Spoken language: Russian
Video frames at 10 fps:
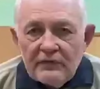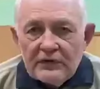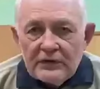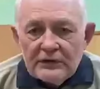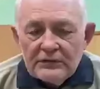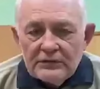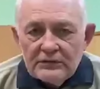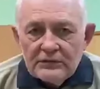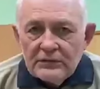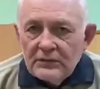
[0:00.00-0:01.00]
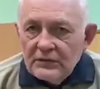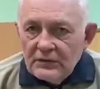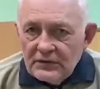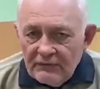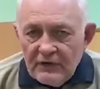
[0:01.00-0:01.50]
войны.
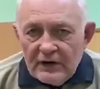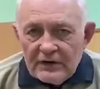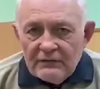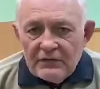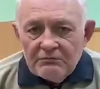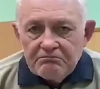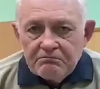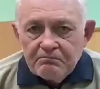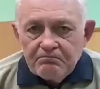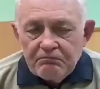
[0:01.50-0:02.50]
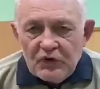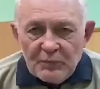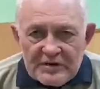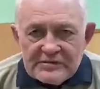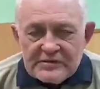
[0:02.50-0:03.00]
Я в Харькове, я
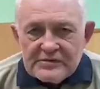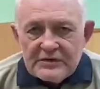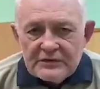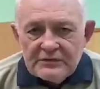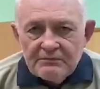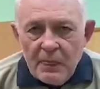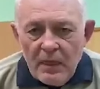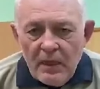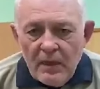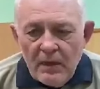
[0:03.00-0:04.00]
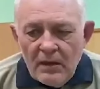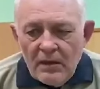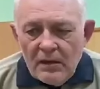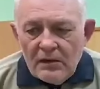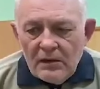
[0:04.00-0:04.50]
пастор церкви.
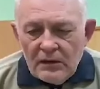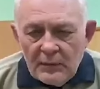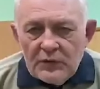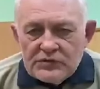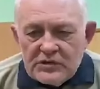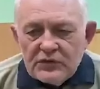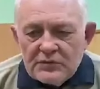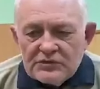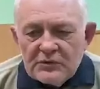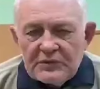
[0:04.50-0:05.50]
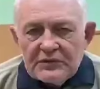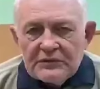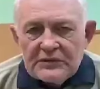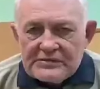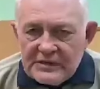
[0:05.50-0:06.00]
Я молюсь о том, чтобы
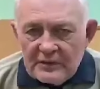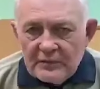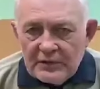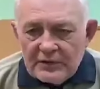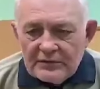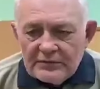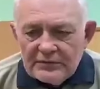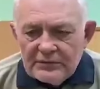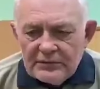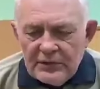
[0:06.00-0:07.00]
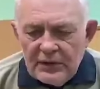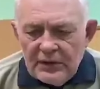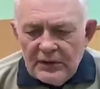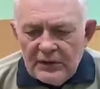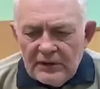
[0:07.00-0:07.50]
настал мир.
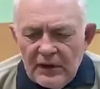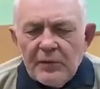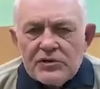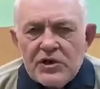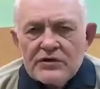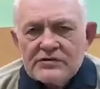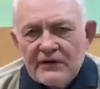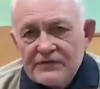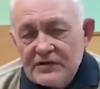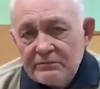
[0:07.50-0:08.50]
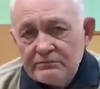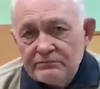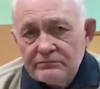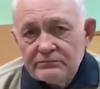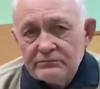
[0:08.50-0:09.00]
Я прощаюсь ко всем,
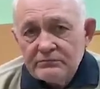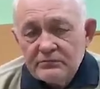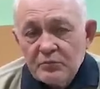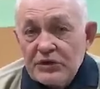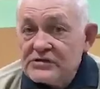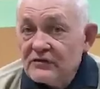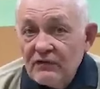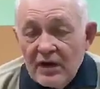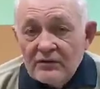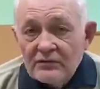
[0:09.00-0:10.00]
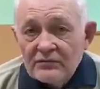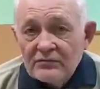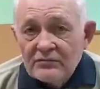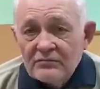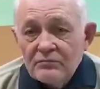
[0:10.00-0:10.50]
призываю,
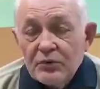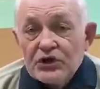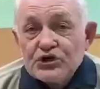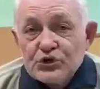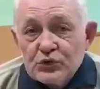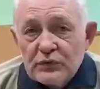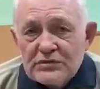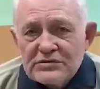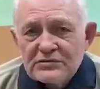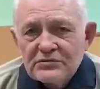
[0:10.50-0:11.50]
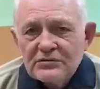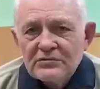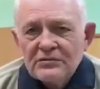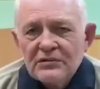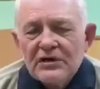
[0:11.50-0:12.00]
прошу вас
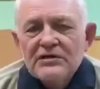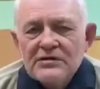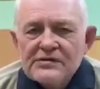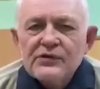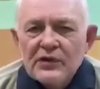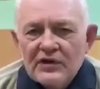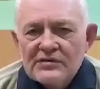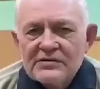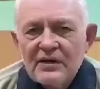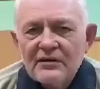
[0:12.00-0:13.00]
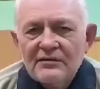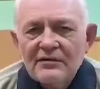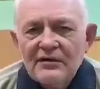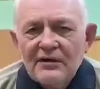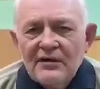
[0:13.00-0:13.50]
ради Иисуса Христа.
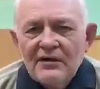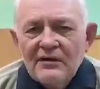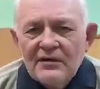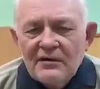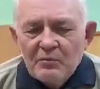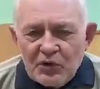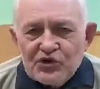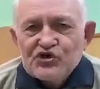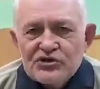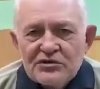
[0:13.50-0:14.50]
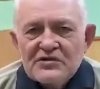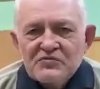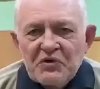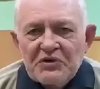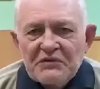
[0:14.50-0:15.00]
Поддержите нас
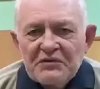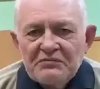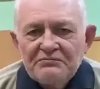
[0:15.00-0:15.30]
в молитве.